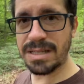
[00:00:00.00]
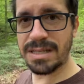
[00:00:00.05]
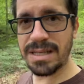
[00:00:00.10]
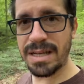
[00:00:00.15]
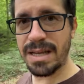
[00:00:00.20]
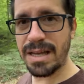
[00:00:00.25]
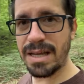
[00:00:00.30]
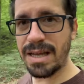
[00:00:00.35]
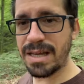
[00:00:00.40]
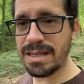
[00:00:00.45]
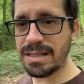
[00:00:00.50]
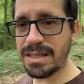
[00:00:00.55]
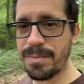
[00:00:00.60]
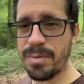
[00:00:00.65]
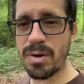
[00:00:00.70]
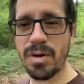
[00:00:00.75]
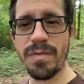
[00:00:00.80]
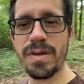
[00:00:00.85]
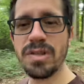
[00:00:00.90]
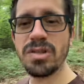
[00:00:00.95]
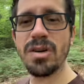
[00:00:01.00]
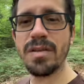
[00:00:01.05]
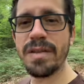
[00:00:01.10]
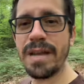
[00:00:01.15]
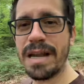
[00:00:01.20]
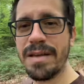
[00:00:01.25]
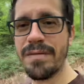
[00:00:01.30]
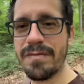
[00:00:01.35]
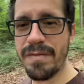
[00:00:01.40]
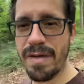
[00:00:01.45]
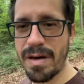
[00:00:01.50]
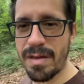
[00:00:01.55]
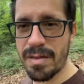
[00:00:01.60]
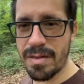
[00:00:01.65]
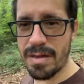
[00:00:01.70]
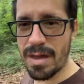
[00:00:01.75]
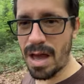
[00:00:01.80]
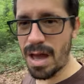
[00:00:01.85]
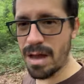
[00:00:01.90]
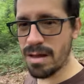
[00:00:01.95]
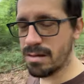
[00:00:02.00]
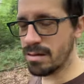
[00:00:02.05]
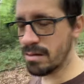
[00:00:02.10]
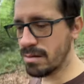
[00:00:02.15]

Ese, profesor de la infancia.